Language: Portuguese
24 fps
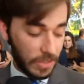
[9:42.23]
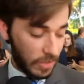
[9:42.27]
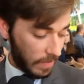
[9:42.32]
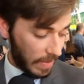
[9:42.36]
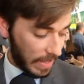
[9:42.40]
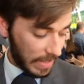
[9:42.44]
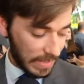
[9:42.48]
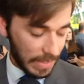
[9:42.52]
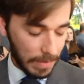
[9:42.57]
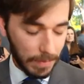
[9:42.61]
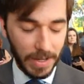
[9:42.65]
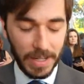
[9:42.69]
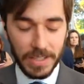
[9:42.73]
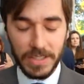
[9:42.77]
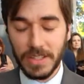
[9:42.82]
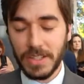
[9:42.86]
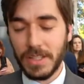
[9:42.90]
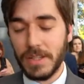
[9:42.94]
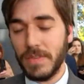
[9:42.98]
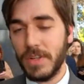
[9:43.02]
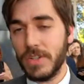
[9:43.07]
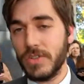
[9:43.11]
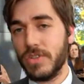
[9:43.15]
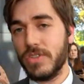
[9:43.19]
Se tivesse mais
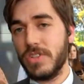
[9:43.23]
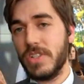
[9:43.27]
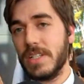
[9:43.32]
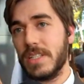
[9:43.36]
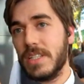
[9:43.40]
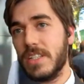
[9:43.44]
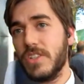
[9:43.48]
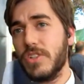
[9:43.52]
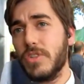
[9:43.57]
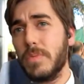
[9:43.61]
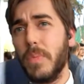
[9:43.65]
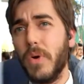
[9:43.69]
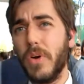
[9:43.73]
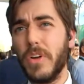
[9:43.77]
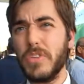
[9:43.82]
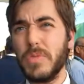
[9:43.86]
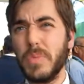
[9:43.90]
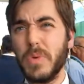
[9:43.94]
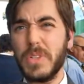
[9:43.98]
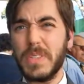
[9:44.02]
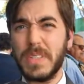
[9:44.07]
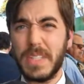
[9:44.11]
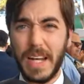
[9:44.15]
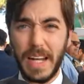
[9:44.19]
da TV Justiça, a gente
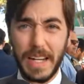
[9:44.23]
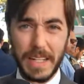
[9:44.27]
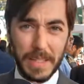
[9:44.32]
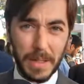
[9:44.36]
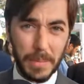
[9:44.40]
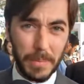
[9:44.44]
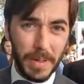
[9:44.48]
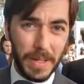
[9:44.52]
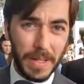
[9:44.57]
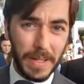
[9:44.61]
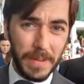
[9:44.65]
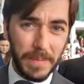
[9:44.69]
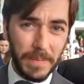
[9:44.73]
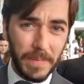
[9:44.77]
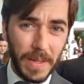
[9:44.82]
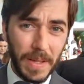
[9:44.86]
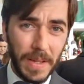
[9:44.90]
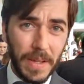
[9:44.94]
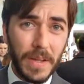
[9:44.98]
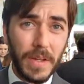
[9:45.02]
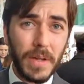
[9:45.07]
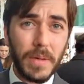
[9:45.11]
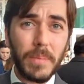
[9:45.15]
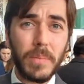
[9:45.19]
pode mostrar também,
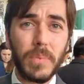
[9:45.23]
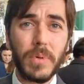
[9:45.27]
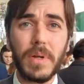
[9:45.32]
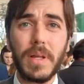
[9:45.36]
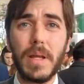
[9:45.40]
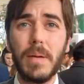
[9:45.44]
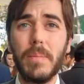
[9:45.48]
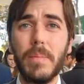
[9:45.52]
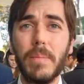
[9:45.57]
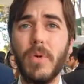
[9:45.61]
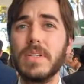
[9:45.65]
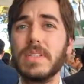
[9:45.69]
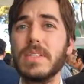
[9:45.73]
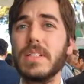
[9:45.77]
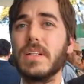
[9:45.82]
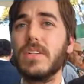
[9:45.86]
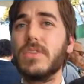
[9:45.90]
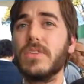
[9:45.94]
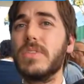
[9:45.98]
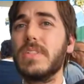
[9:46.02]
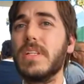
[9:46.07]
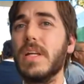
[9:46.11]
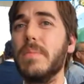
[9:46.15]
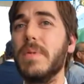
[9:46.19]
porque
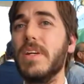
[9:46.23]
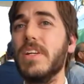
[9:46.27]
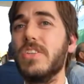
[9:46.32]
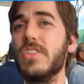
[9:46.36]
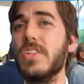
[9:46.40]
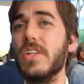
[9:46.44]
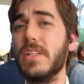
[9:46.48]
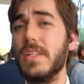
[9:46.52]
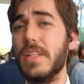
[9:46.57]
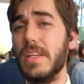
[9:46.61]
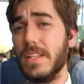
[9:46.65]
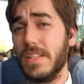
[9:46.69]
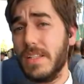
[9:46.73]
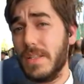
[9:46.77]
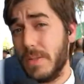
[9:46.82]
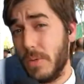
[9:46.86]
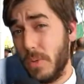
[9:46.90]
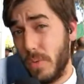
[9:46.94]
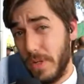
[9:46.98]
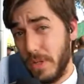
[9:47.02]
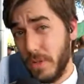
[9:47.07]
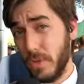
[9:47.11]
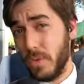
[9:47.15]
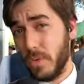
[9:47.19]
mostra justamente que eh,
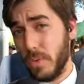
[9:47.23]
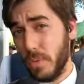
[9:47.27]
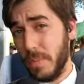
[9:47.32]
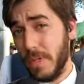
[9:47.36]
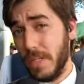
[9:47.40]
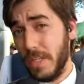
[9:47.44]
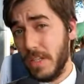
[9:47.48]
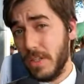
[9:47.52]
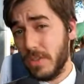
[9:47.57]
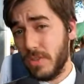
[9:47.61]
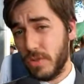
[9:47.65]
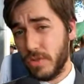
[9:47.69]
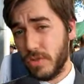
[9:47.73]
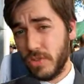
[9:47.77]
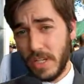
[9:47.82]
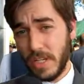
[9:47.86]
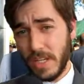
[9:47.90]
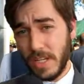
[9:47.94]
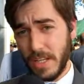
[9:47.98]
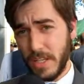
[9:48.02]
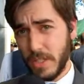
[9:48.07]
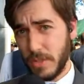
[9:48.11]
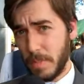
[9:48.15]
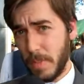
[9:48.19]
quando um ministro
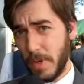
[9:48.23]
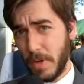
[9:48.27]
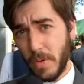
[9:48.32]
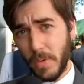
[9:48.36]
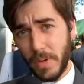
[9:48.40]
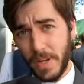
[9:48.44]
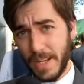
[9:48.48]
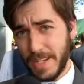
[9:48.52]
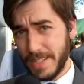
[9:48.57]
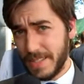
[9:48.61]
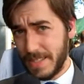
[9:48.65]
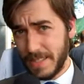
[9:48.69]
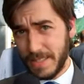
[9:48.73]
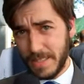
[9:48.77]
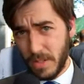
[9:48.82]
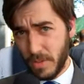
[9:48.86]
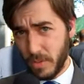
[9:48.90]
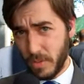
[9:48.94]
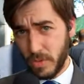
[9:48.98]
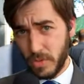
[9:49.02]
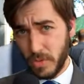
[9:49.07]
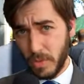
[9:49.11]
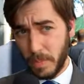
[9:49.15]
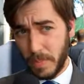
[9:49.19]
chega, isso para qualquer
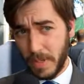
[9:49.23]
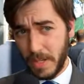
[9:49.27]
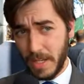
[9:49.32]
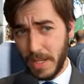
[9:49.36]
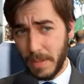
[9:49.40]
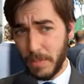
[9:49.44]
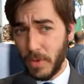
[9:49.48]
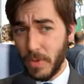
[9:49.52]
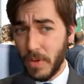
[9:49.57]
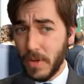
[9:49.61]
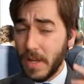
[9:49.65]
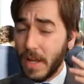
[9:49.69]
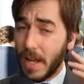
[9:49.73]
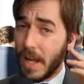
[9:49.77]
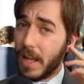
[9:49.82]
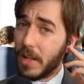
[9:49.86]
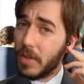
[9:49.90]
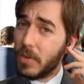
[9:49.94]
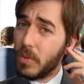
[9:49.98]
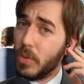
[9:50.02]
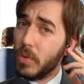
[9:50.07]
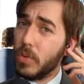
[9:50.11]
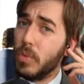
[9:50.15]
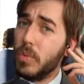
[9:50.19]
sessão do Supremo,
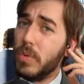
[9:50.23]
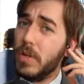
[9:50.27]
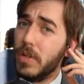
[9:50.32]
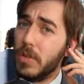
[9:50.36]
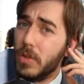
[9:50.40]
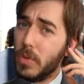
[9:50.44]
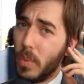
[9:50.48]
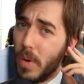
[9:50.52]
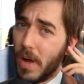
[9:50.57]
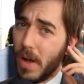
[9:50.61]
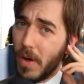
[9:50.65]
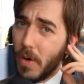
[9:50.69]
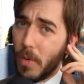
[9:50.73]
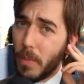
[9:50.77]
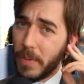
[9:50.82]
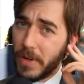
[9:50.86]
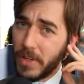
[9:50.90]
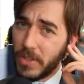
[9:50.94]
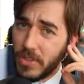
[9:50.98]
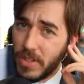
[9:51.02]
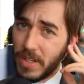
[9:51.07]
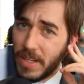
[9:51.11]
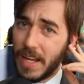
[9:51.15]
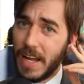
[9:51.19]
há todo um ritual
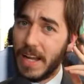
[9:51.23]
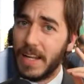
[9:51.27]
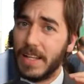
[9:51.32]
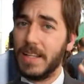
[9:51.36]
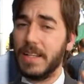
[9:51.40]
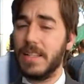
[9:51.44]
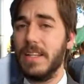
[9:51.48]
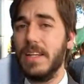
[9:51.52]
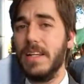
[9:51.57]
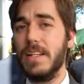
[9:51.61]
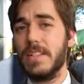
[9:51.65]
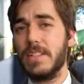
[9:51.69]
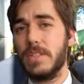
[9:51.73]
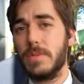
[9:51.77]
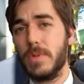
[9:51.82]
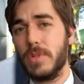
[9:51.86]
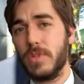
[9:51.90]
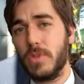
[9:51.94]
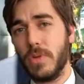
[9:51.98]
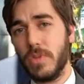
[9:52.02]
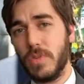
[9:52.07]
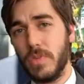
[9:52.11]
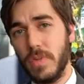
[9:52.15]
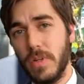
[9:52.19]
para a chegada deles. as
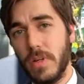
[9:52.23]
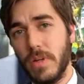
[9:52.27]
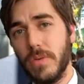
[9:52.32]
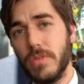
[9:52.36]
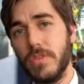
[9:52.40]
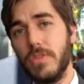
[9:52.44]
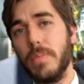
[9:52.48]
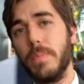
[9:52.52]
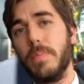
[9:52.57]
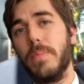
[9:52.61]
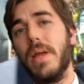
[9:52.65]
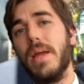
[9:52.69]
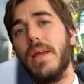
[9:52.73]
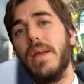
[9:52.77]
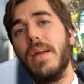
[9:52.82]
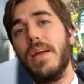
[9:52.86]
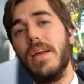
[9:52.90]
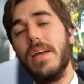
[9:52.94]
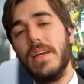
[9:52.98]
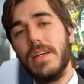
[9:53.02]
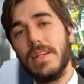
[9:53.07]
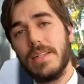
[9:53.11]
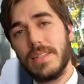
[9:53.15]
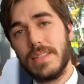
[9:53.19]
pessoas ficam de
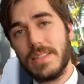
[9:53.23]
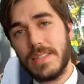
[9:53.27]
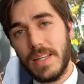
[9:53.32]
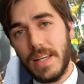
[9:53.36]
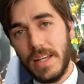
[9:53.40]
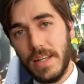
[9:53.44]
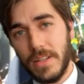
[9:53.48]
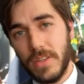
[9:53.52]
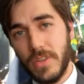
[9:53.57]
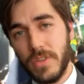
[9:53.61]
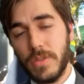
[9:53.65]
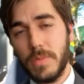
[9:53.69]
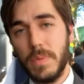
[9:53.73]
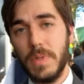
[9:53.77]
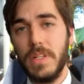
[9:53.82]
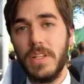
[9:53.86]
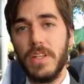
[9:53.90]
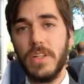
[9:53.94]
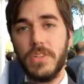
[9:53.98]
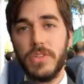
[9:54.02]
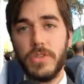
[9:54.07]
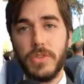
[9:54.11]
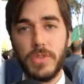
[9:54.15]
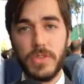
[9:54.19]
pé, sentam os
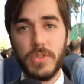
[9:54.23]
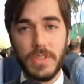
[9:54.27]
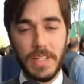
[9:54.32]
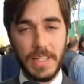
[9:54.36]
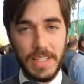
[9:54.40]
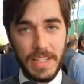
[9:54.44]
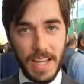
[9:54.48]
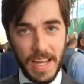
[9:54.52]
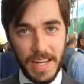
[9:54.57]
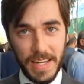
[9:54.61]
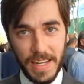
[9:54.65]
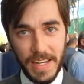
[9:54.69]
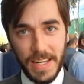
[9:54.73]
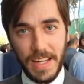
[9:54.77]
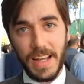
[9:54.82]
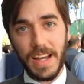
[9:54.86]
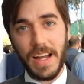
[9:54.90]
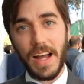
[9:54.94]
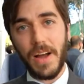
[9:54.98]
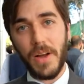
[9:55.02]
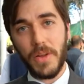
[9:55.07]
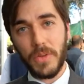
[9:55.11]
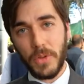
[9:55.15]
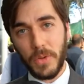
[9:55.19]
ministros e aí
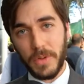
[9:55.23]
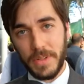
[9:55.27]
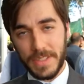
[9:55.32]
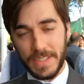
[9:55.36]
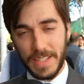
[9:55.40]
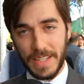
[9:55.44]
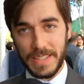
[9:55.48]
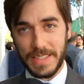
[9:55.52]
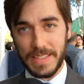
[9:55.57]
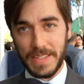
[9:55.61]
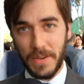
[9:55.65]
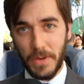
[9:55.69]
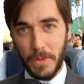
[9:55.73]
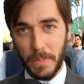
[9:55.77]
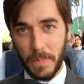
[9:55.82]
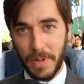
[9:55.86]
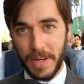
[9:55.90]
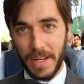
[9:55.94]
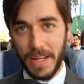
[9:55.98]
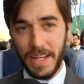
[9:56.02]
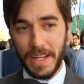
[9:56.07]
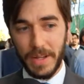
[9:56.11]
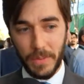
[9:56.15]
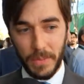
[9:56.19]
há autorização
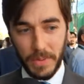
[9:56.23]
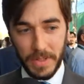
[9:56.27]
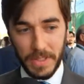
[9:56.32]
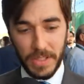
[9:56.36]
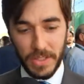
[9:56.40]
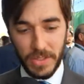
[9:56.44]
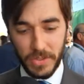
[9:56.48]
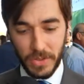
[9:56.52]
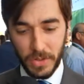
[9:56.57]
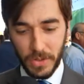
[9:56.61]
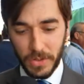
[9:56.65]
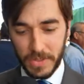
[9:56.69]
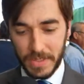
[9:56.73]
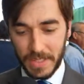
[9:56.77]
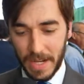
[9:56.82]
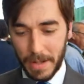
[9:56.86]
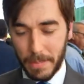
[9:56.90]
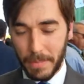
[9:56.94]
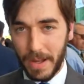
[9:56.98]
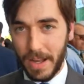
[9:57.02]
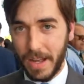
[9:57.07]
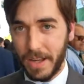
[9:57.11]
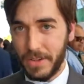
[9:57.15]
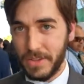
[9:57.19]
para o início dos
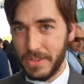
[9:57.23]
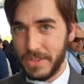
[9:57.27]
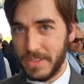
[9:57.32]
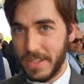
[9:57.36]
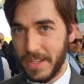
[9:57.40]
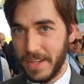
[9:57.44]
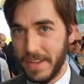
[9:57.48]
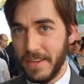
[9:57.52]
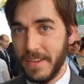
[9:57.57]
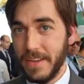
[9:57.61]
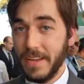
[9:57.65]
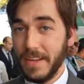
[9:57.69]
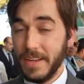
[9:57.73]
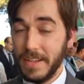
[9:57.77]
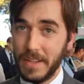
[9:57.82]
trabalhos, né?